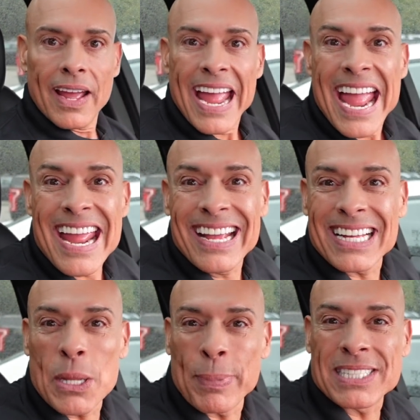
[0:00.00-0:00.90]
¡Hey!
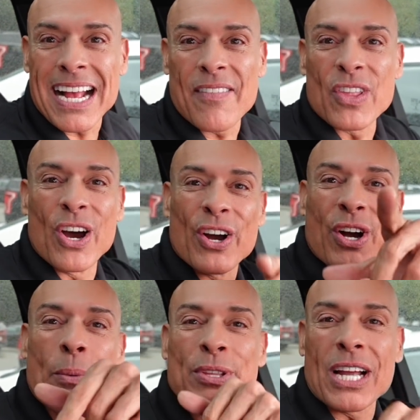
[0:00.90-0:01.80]
¿Qué está pasando?
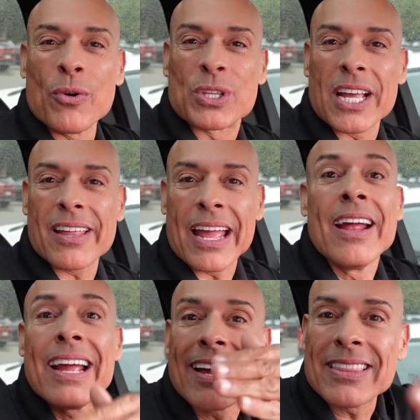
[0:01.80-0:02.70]
¿Cómo están ustedes?
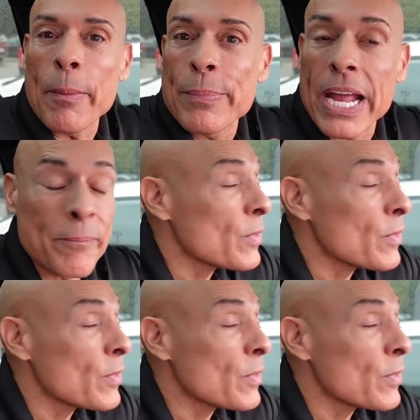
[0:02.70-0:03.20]
¿Están bien?